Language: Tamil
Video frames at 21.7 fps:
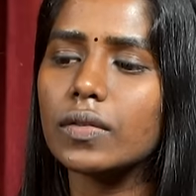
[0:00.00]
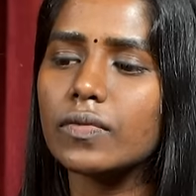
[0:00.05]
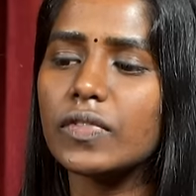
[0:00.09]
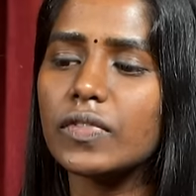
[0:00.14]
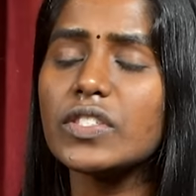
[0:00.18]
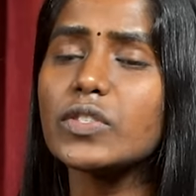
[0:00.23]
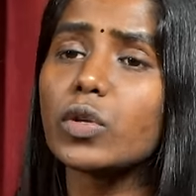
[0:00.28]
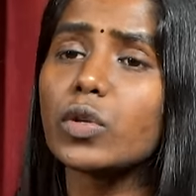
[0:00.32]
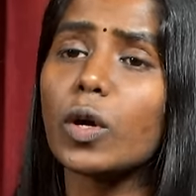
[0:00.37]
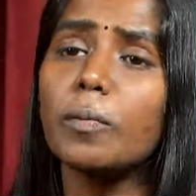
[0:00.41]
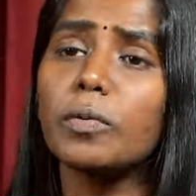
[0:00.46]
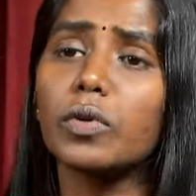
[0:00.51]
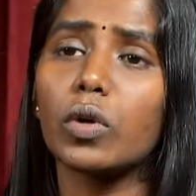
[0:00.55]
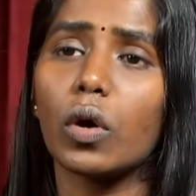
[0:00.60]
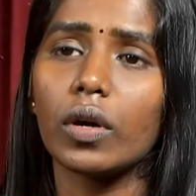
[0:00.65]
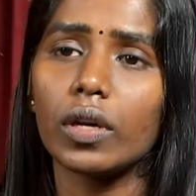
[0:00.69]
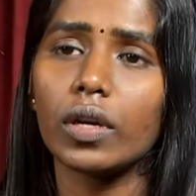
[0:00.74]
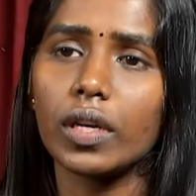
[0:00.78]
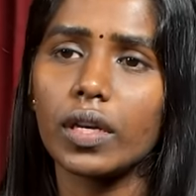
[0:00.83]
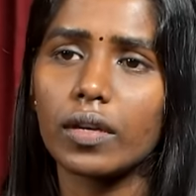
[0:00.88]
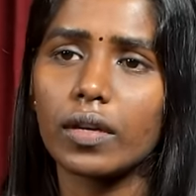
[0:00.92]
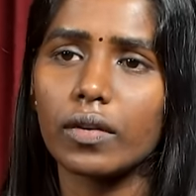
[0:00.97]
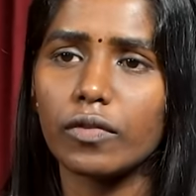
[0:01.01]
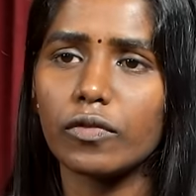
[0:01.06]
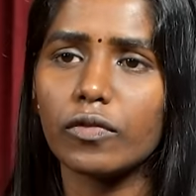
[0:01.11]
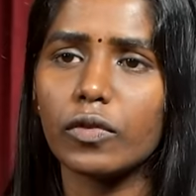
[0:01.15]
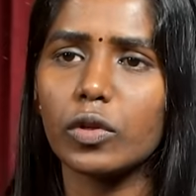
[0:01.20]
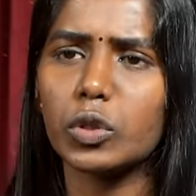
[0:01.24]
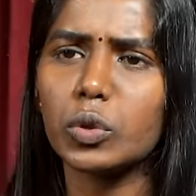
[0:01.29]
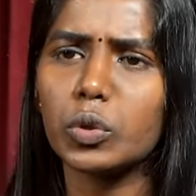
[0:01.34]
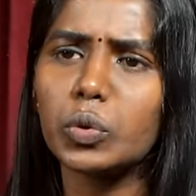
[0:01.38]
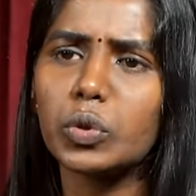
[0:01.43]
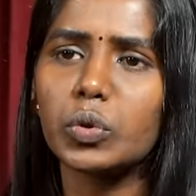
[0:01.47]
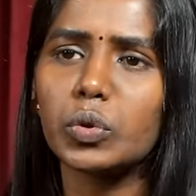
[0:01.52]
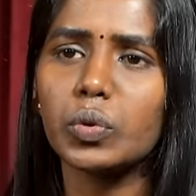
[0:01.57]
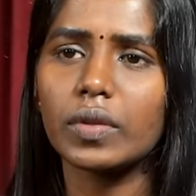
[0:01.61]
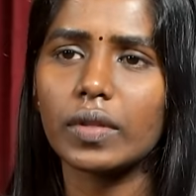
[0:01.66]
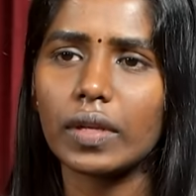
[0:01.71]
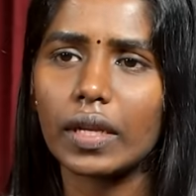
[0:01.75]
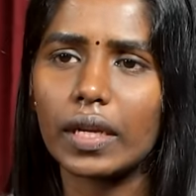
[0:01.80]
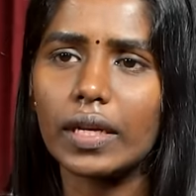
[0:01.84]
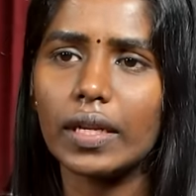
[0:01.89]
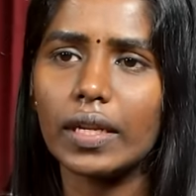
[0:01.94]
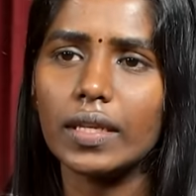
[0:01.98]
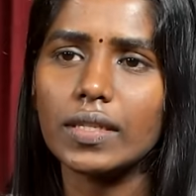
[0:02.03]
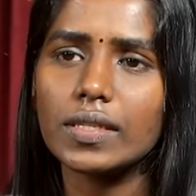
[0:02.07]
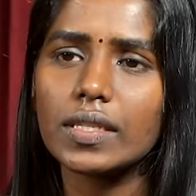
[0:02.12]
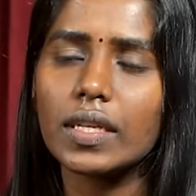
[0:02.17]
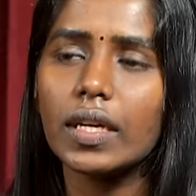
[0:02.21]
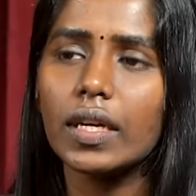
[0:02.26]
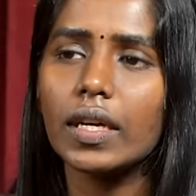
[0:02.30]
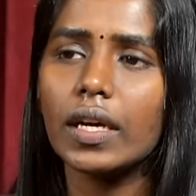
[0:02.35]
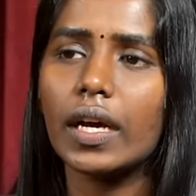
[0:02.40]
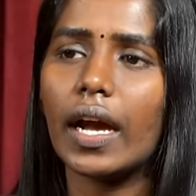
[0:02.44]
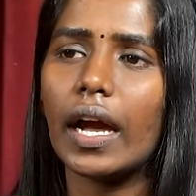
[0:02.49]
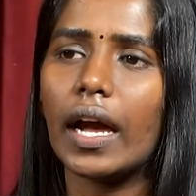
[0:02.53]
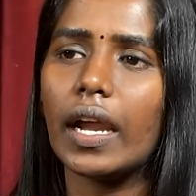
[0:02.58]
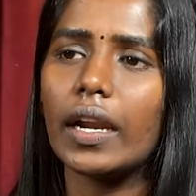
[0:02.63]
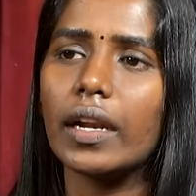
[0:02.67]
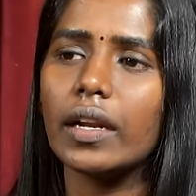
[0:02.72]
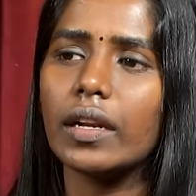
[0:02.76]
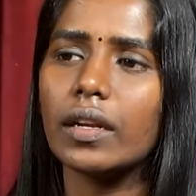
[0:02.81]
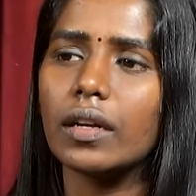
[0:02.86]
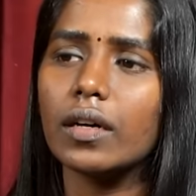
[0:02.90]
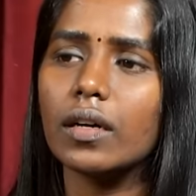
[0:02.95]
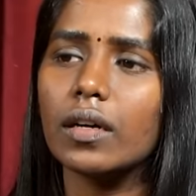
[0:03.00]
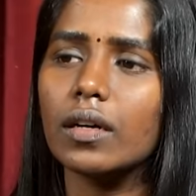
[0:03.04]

வி ஸ்டாப் டாக்கிங் ஃபார் டூ டு த்ரீ டேஸ் அண்ட்